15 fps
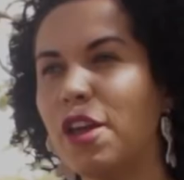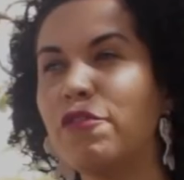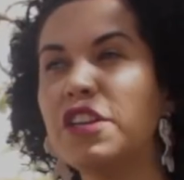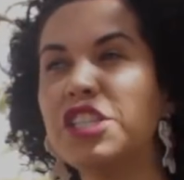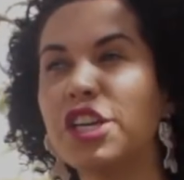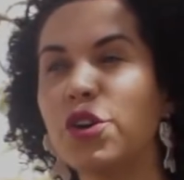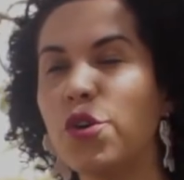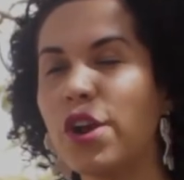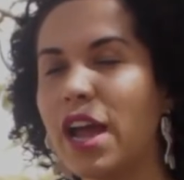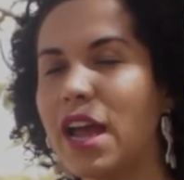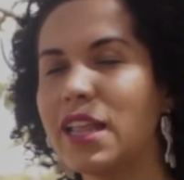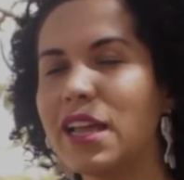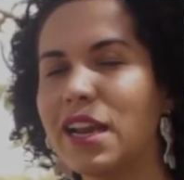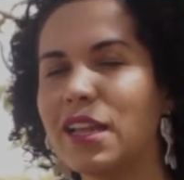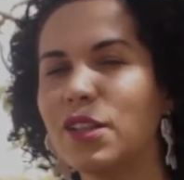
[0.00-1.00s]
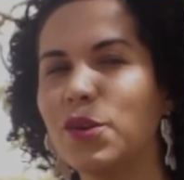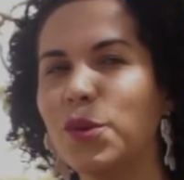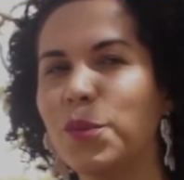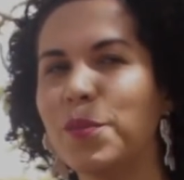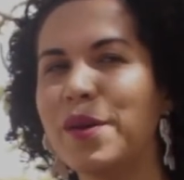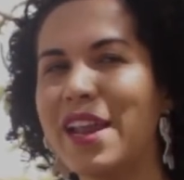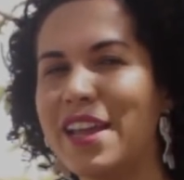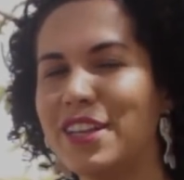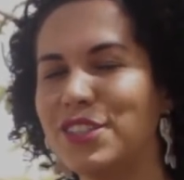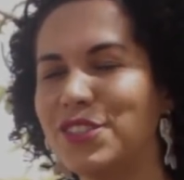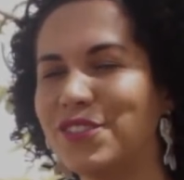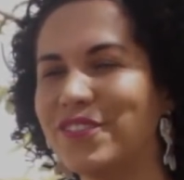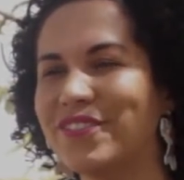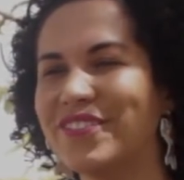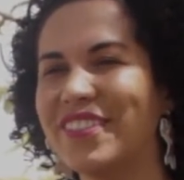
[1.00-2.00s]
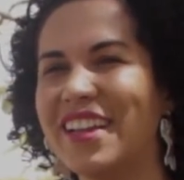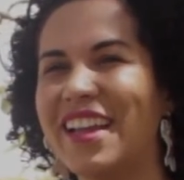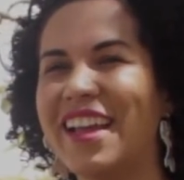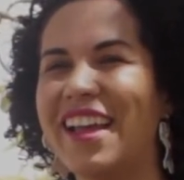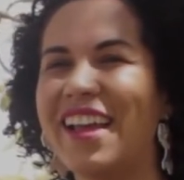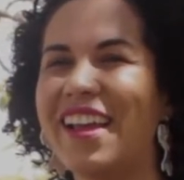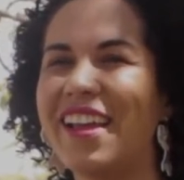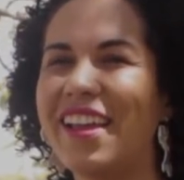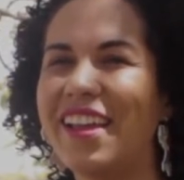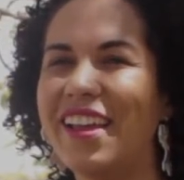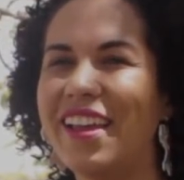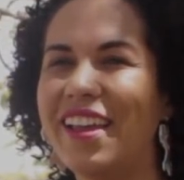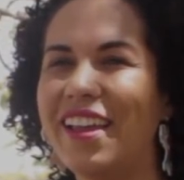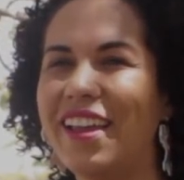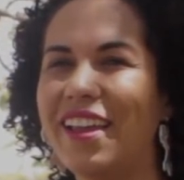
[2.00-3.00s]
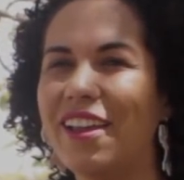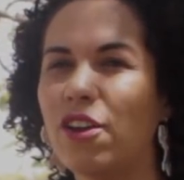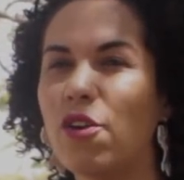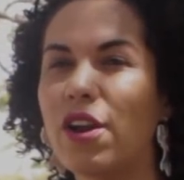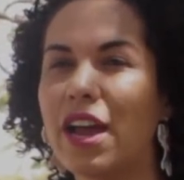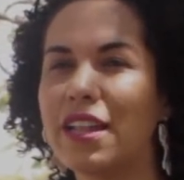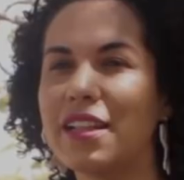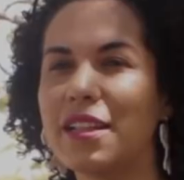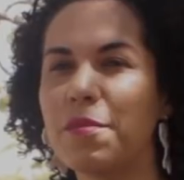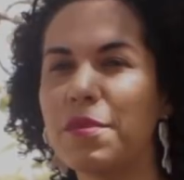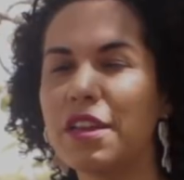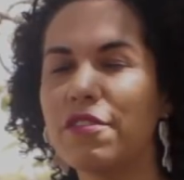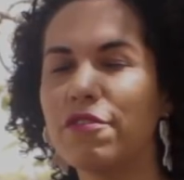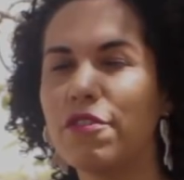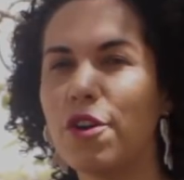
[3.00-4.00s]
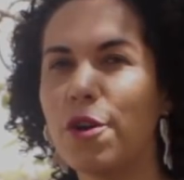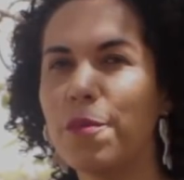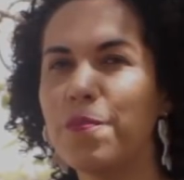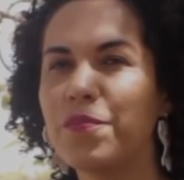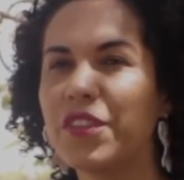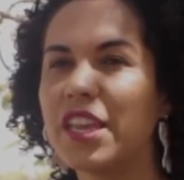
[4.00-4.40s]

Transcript: Eu vendia cocada lá no prédio, é, cocada da minha avó.